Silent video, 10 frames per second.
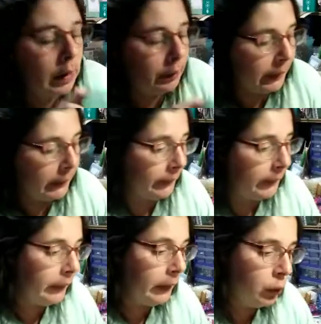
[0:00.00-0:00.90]
avec
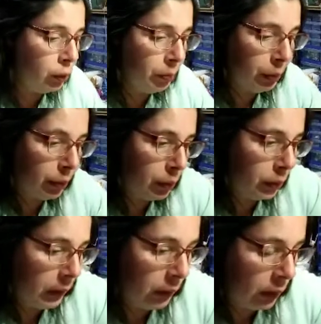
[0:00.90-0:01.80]
des découpes.
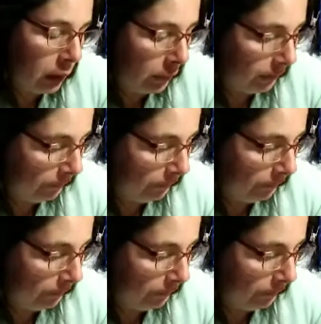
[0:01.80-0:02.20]
Alors là.